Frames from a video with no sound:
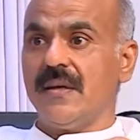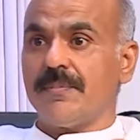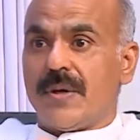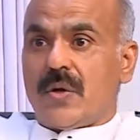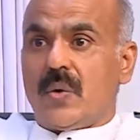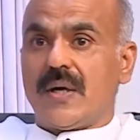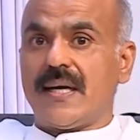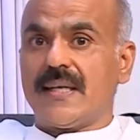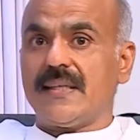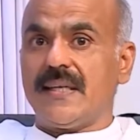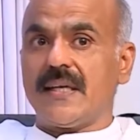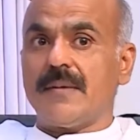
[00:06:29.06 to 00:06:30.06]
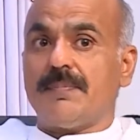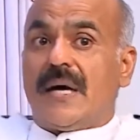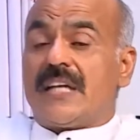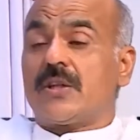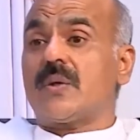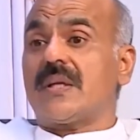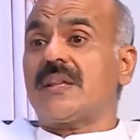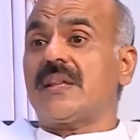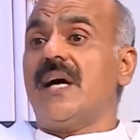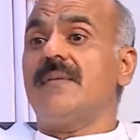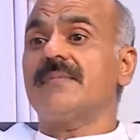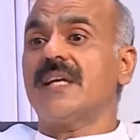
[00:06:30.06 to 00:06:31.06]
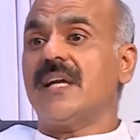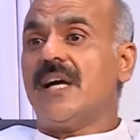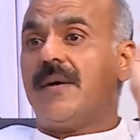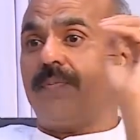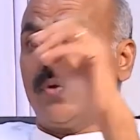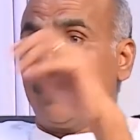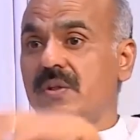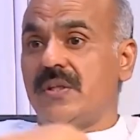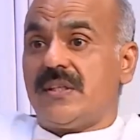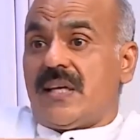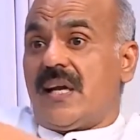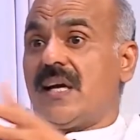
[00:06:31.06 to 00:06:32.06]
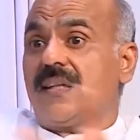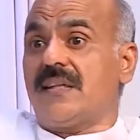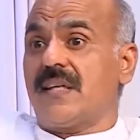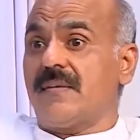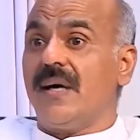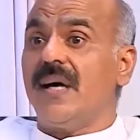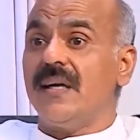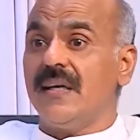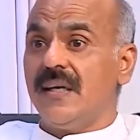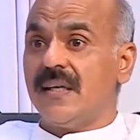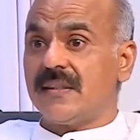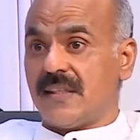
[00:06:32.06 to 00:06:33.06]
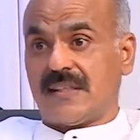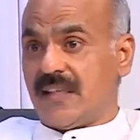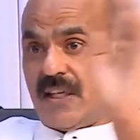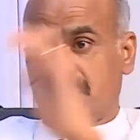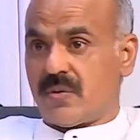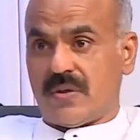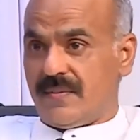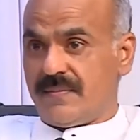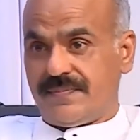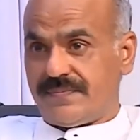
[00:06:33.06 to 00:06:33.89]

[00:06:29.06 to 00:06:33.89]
फिर वो कहते हैं कि पात्रोत्ताम धना अपनोती धनात् धर्मा तथा सुखम